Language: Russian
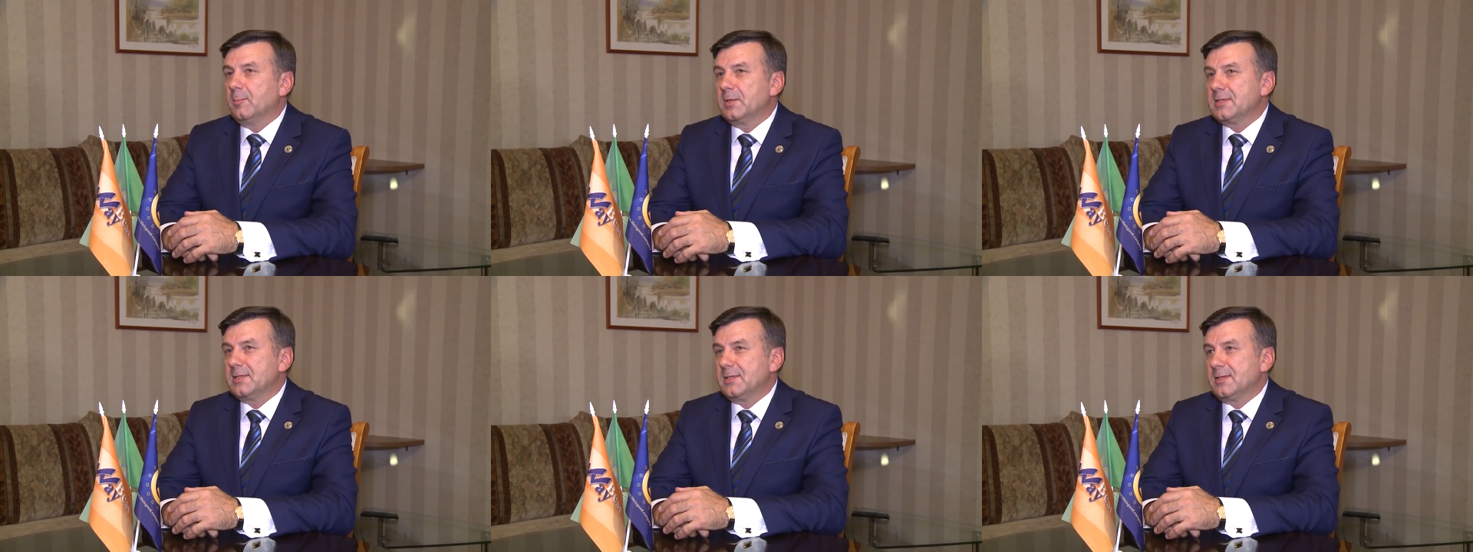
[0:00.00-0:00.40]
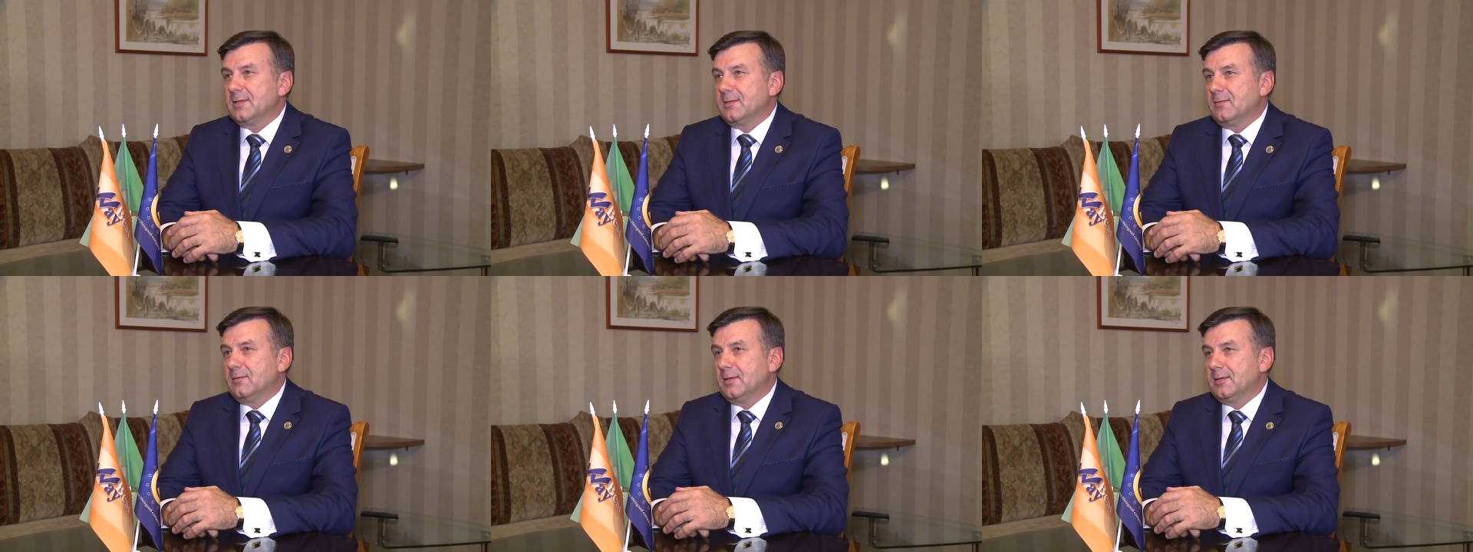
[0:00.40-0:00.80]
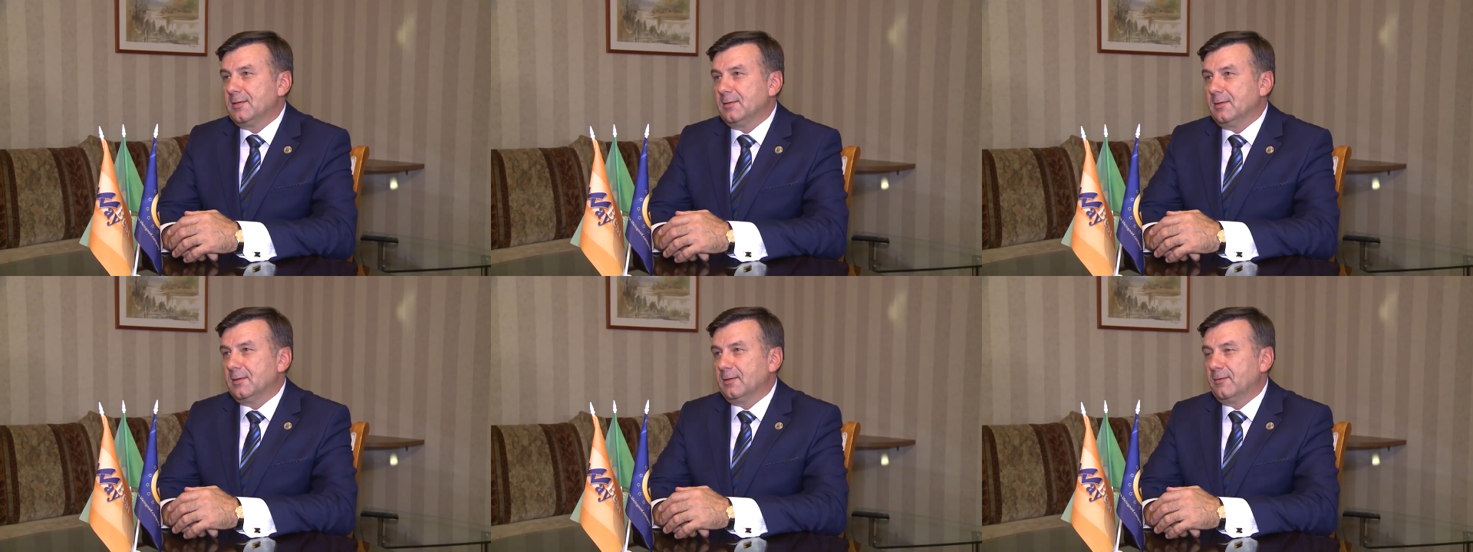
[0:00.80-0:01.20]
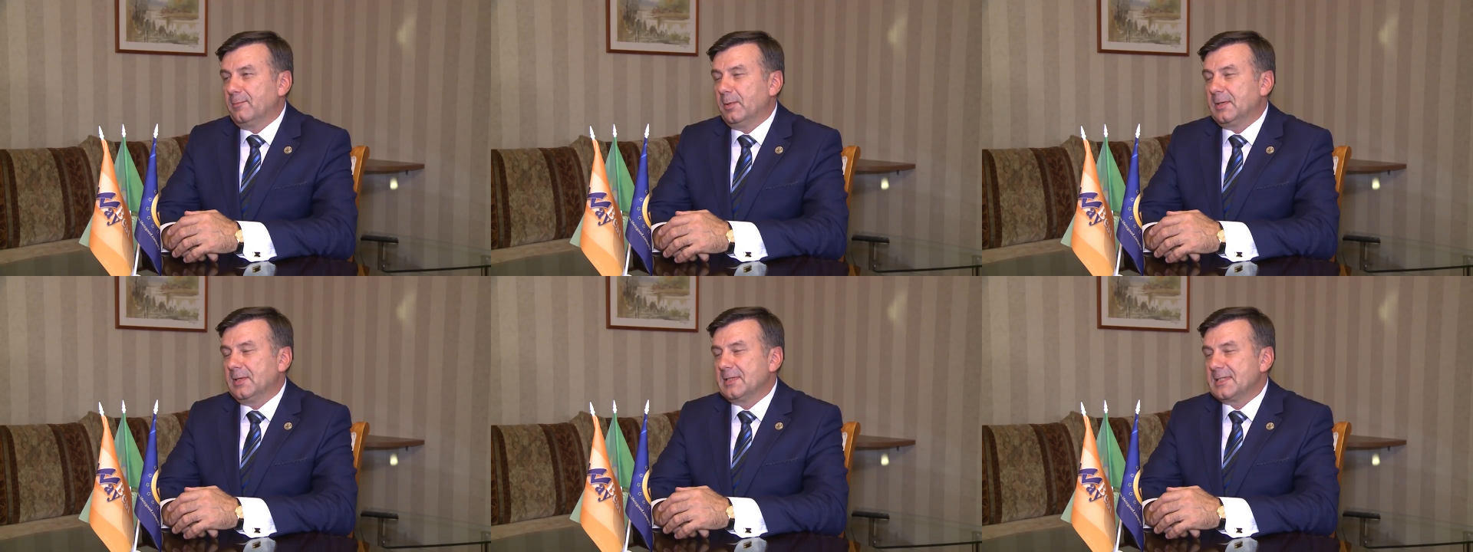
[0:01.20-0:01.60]
бы здесь ответил э, в
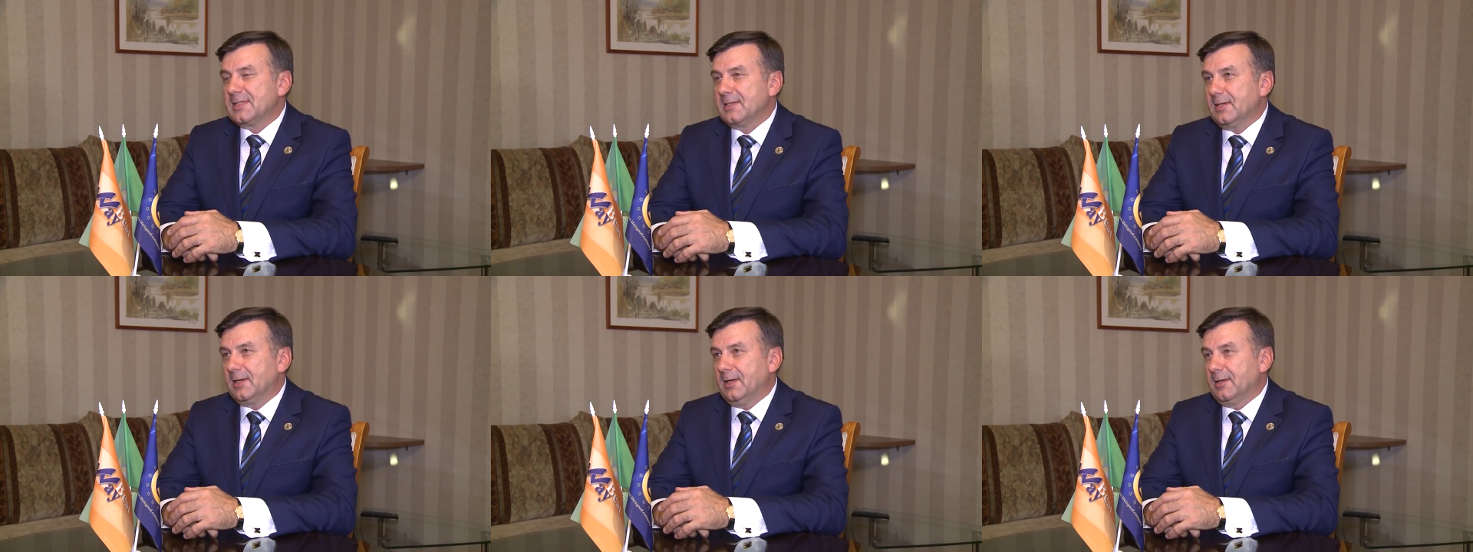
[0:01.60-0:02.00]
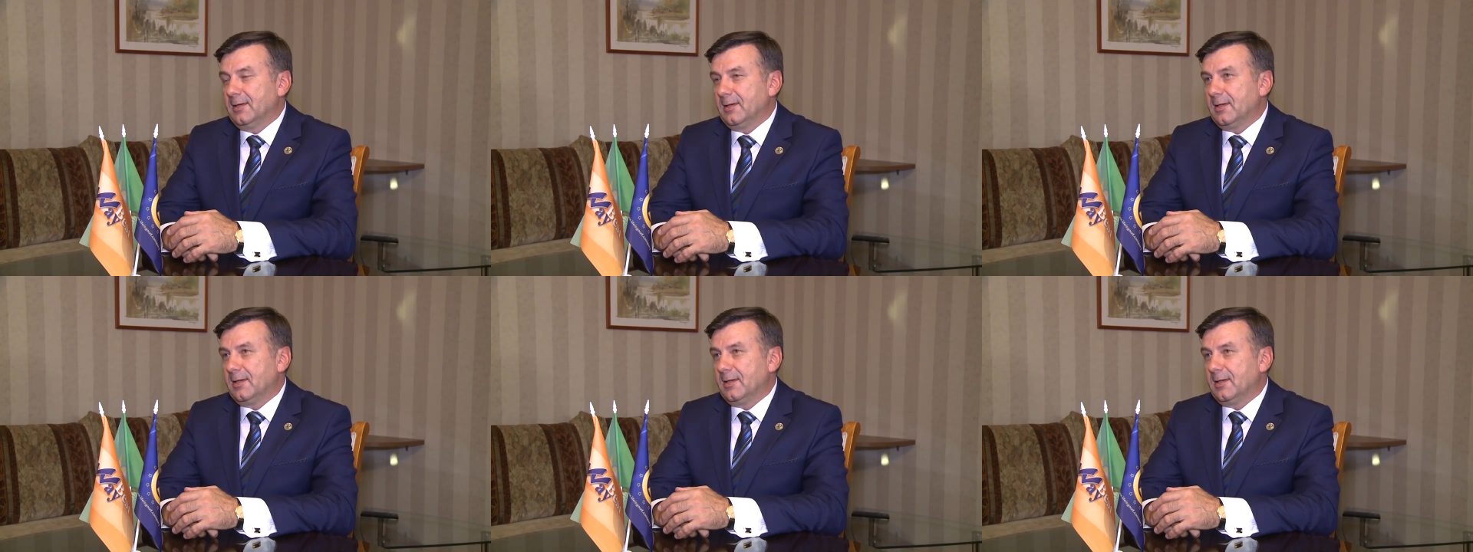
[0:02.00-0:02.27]
потенциале.